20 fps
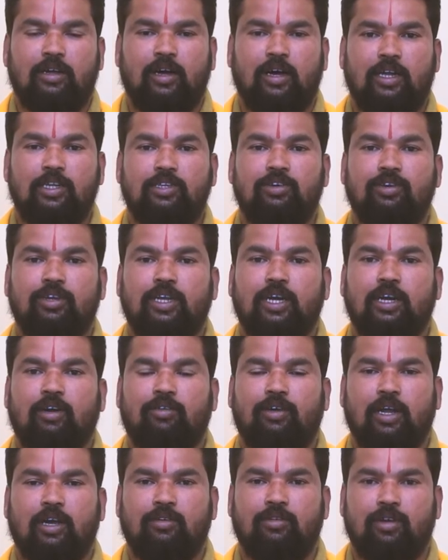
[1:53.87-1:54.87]
అన్యోన్యంగా
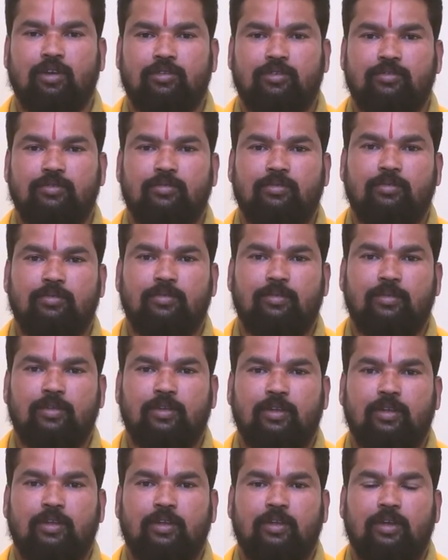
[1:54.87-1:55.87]
ఉండడం కొరకు
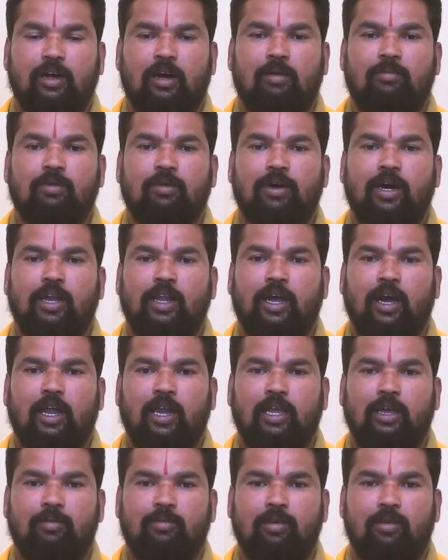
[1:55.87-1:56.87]
అమ్మవారి
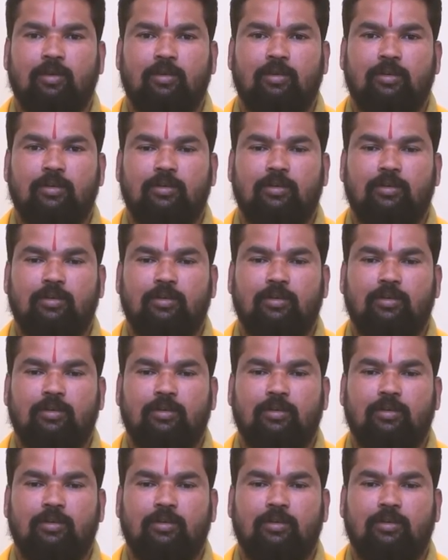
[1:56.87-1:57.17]
ఆలయంలో